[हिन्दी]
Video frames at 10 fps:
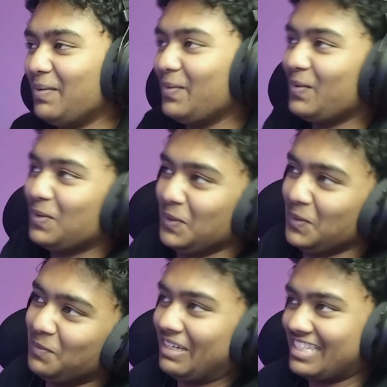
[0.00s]
अबे वो
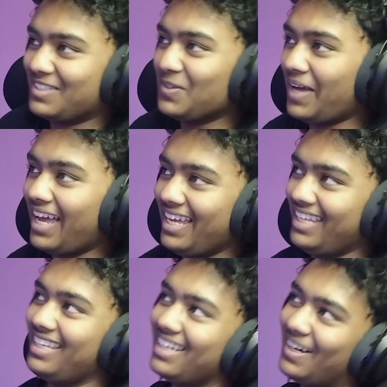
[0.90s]
तो best तो है
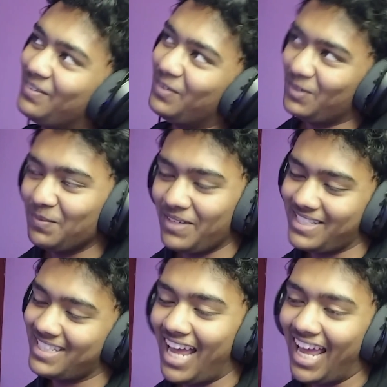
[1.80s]
ही अबे वो तो
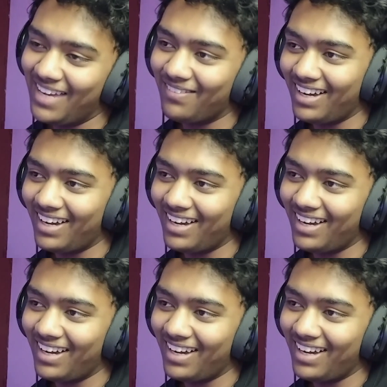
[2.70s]
best है ही